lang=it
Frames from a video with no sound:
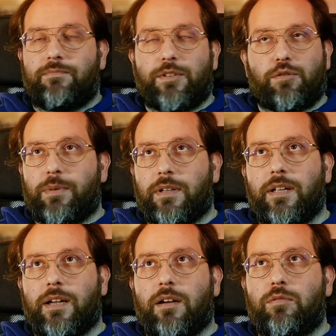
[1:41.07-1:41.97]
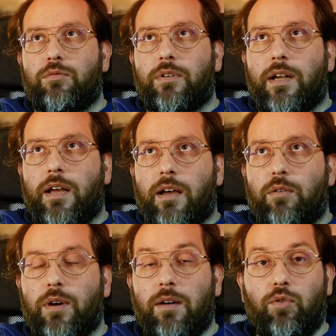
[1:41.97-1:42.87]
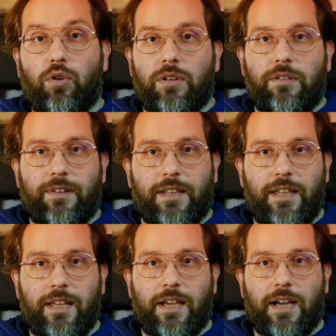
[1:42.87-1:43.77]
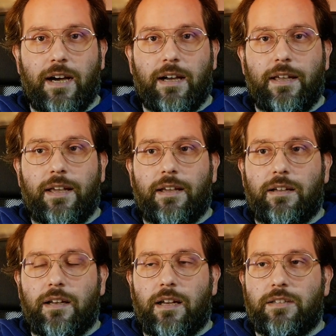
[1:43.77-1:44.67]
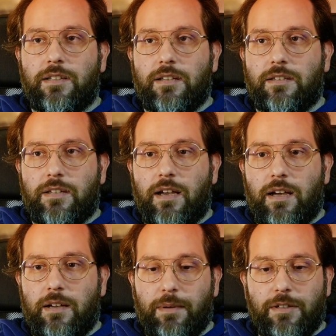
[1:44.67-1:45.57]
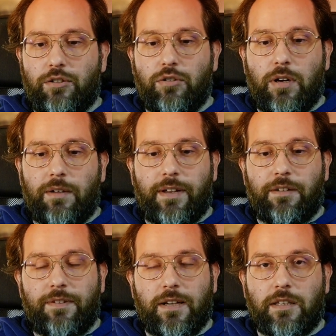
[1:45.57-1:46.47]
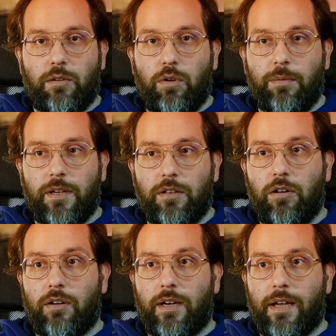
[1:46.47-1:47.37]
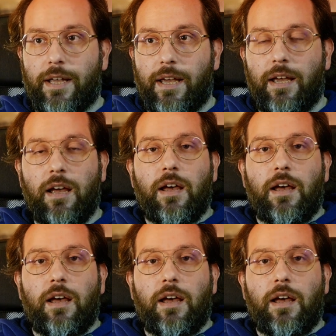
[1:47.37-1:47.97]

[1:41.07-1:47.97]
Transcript: faccio per dire, un, eh, un lavoro di fatica e la stessa mansione viene fatta da uomini e donne che